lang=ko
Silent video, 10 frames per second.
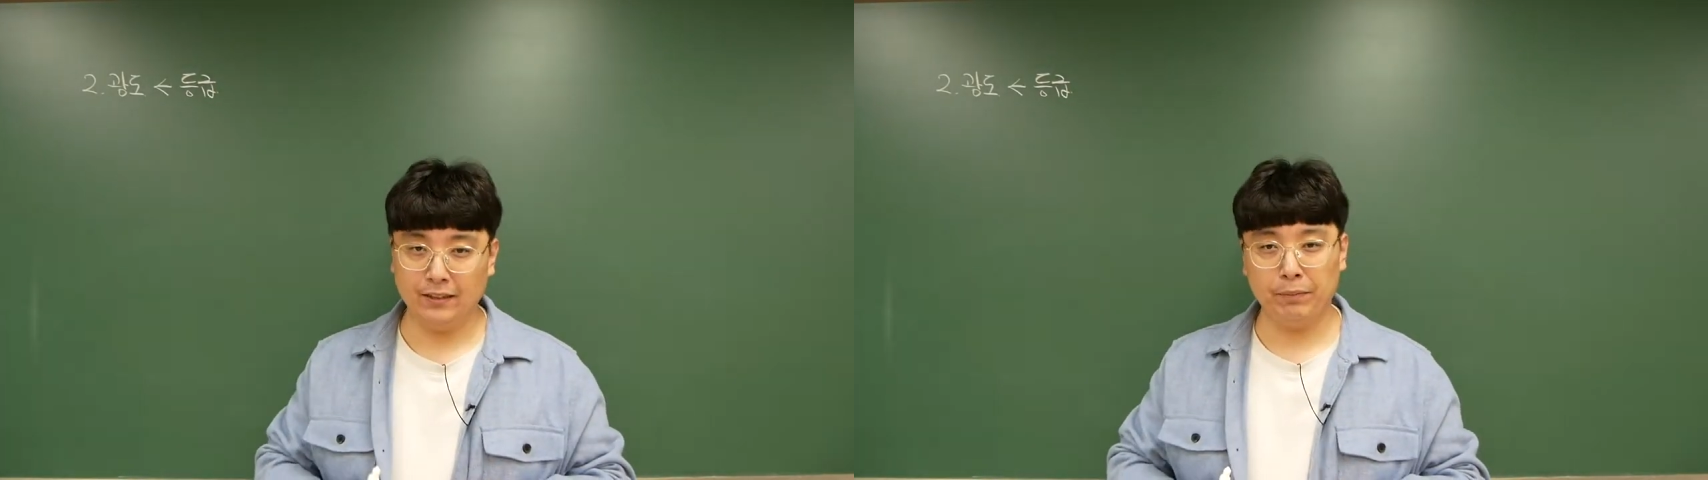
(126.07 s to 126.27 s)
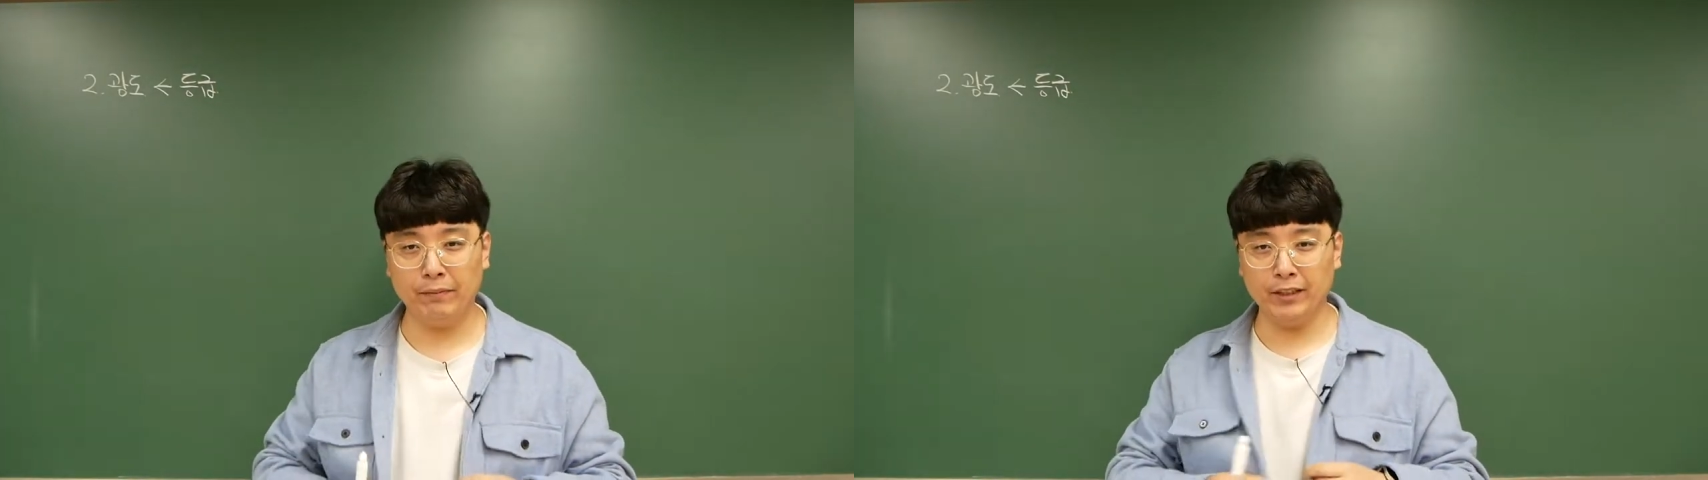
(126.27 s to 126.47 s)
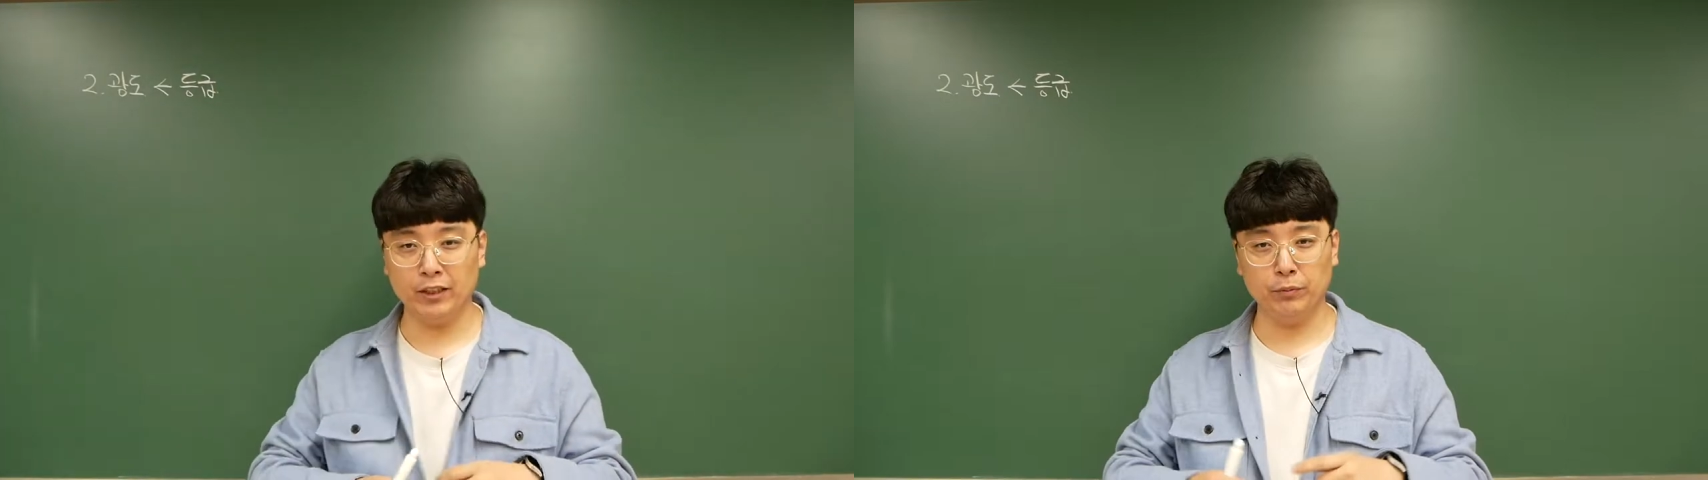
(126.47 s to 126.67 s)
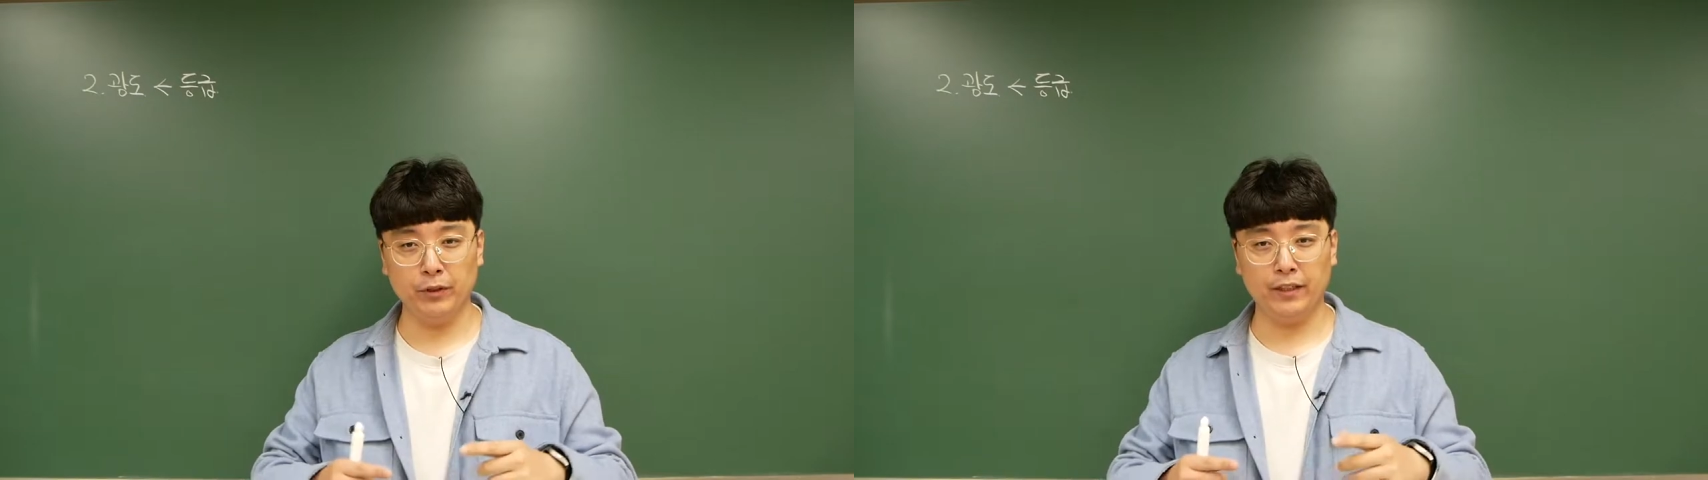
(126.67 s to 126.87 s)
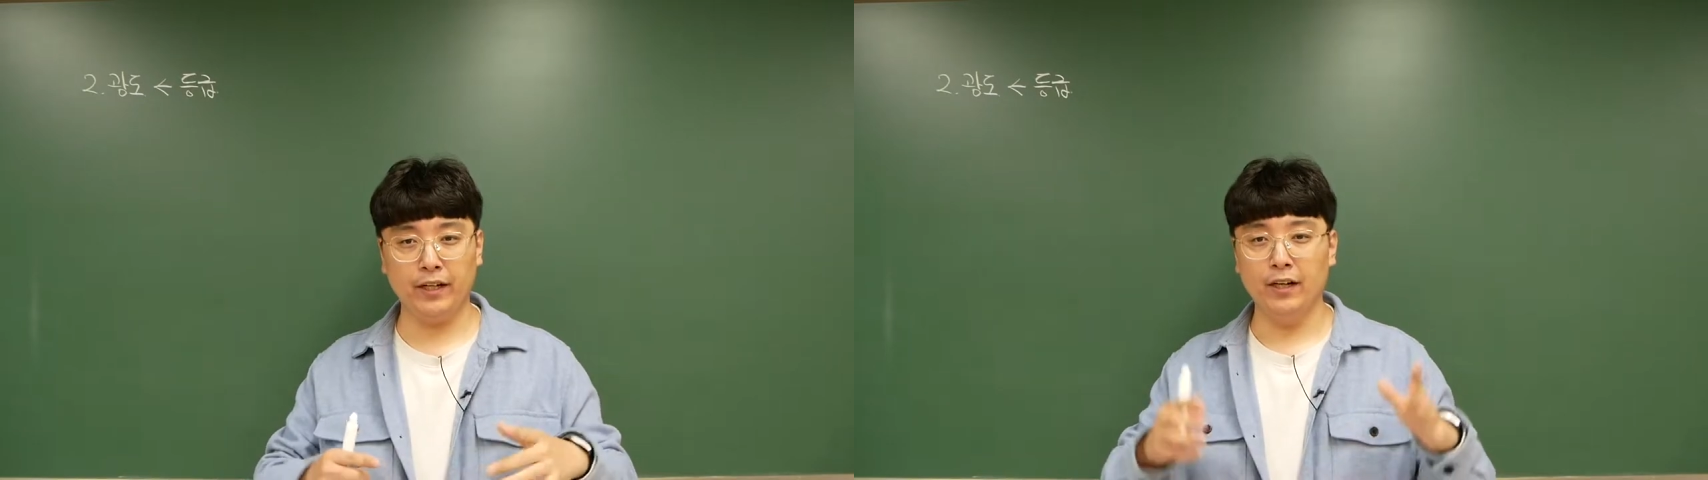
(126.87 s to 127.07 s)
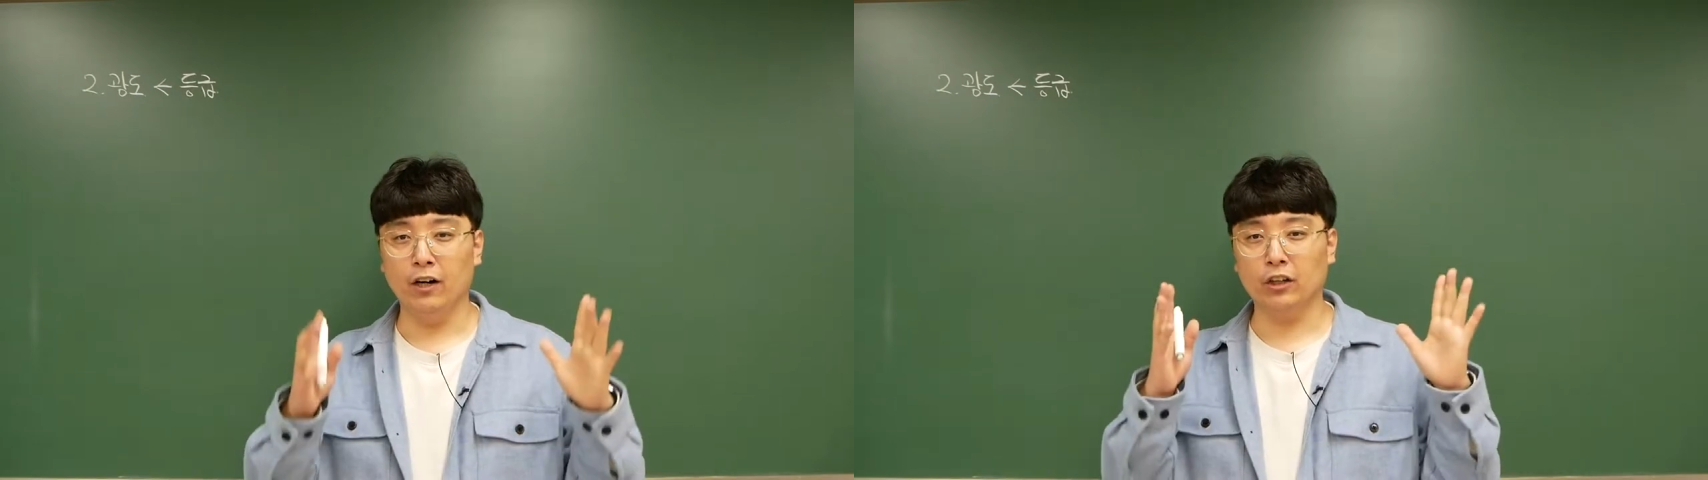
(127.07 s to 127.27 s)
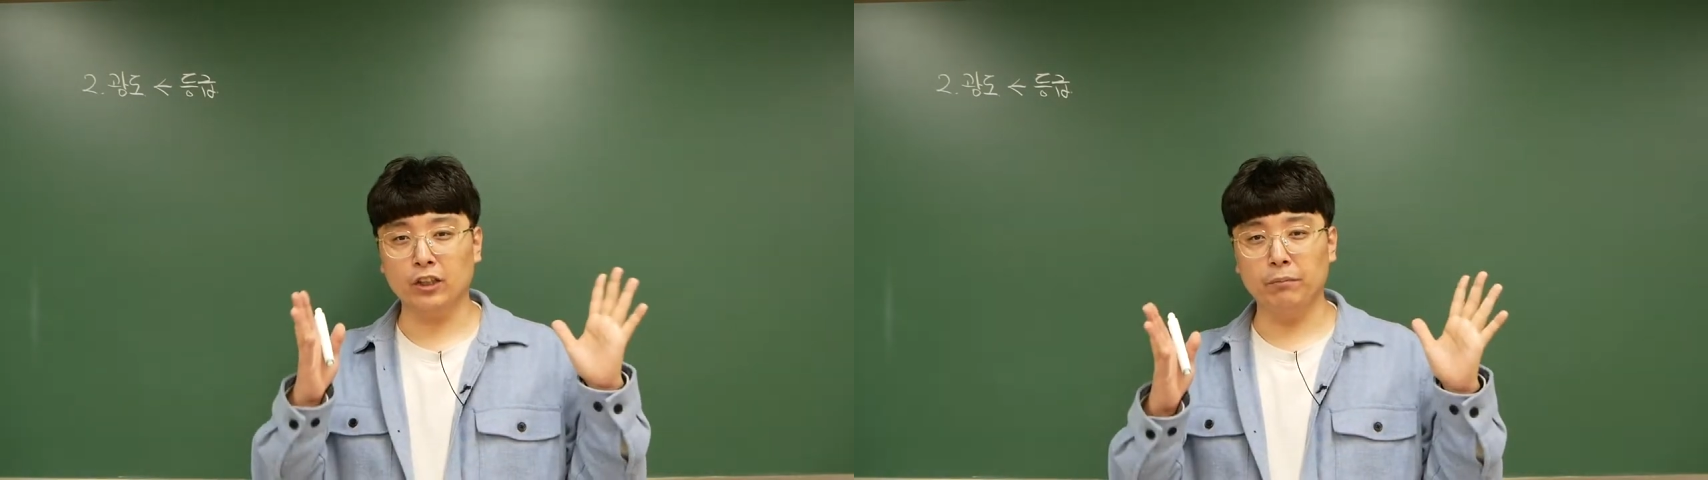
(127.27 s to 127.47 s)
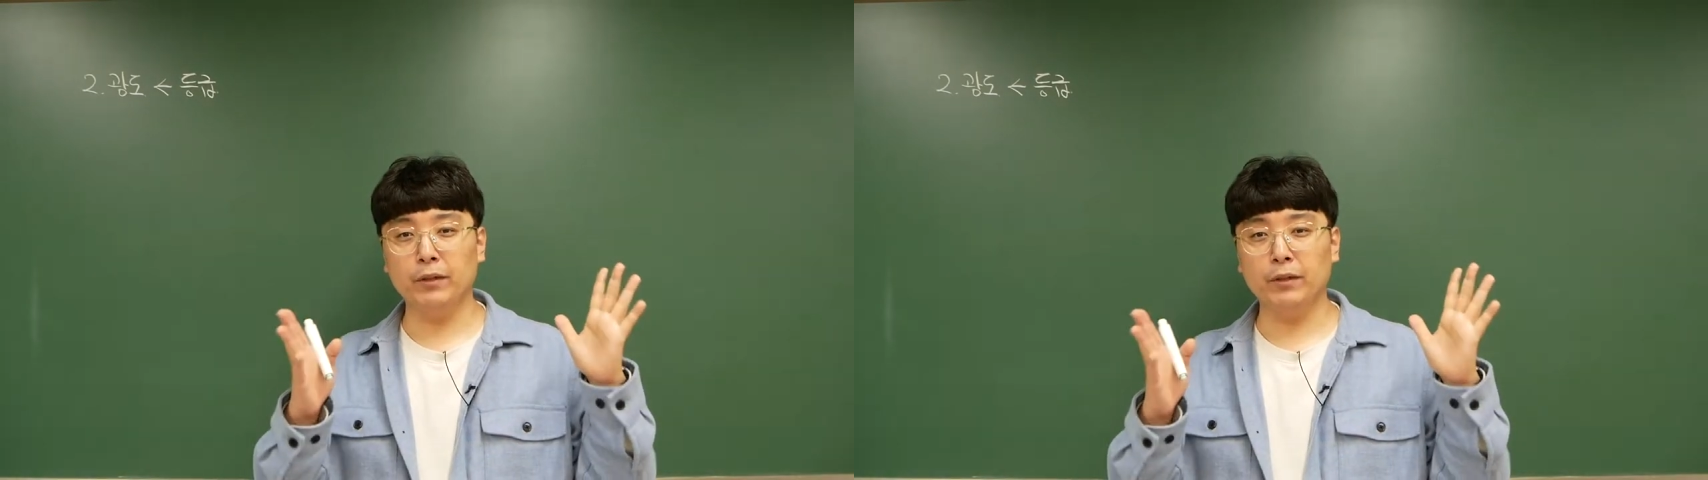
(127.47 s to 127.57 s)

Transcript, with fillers: 파만에서 볼 때 어떤